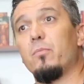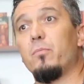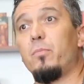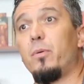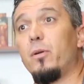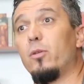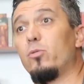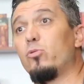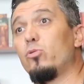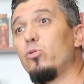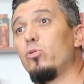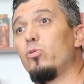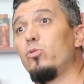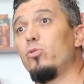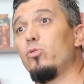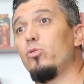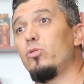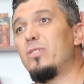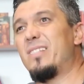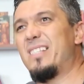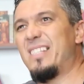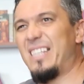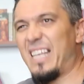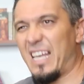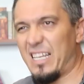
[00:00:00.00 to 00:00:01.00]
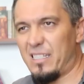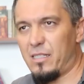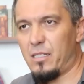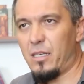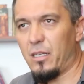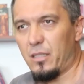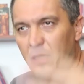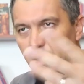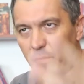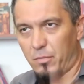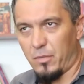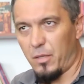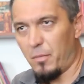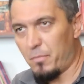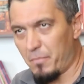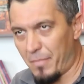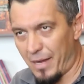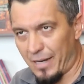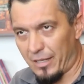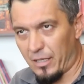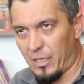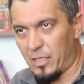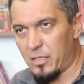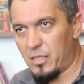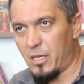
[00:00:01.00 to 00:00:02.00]
imparatorluğun siyasi anlamda
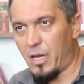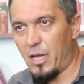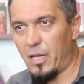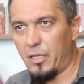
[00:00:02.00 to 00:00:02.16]
merkezi